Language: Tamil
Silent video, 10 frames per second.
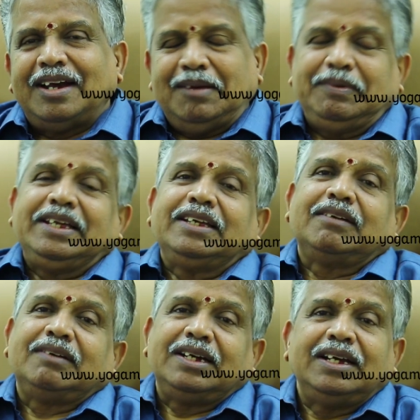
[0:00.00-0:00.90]

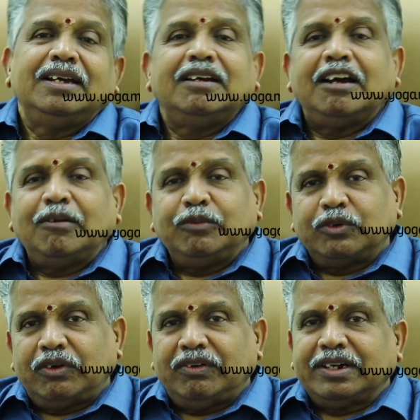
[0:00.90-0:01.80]
அப்படிங்கிறவங்க
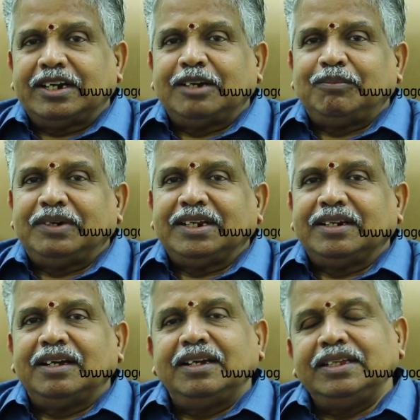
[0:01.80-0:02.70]
அபூர்வாவை கான்டாக்ட்
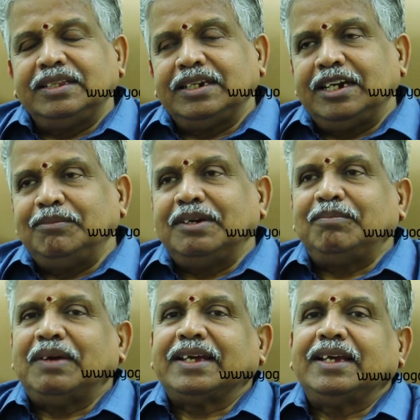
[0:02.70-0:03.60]
பண்ணிங்கன்னா இது ரெடிமேட்
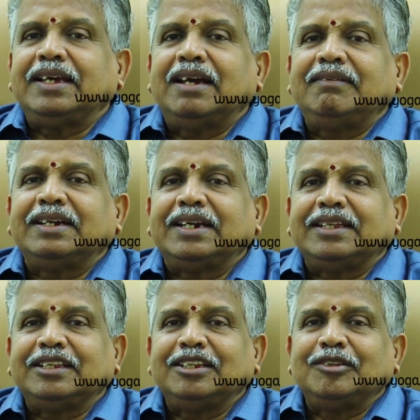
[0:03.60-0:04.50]
பேக்கிங்காகவே
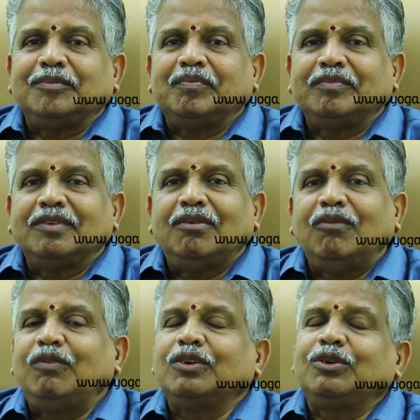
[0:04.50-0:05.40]
கிடைக்கிது
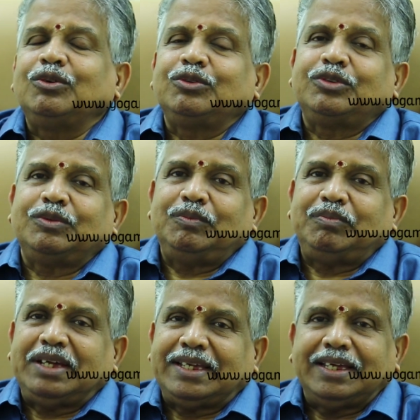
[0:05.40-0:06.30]
ஒவ்வொரு டோஸ்
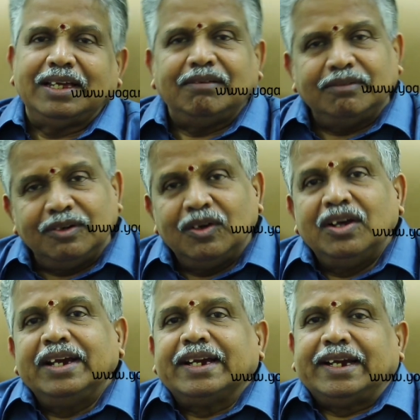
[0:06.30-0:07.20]
பேக்கிங்காகவும்
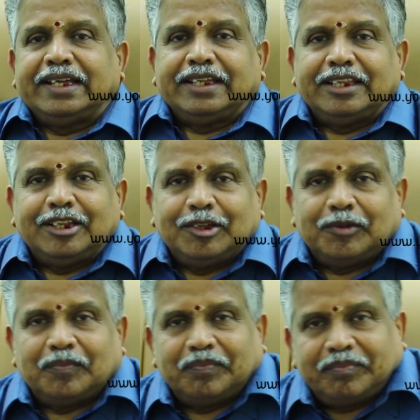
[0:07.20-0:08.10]
கிடைக்கிது
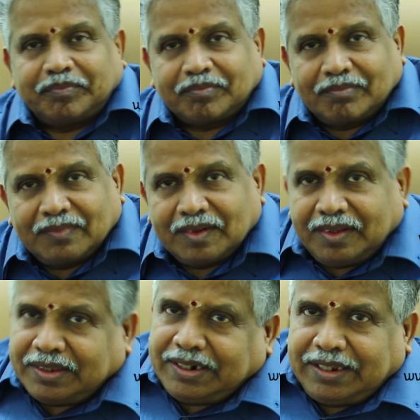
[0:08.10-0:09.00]

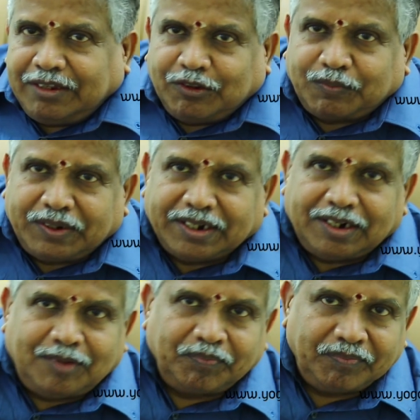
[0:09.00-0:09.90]
இதை நீங்கள் யூஸ்
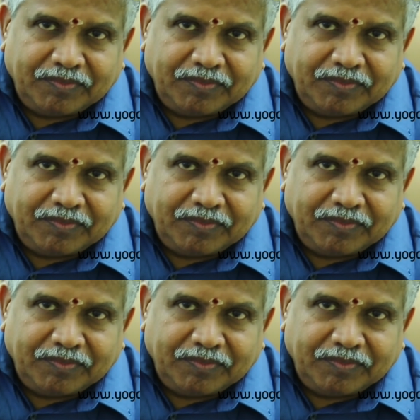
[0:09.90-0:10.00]
பண்ணிக்கலாம்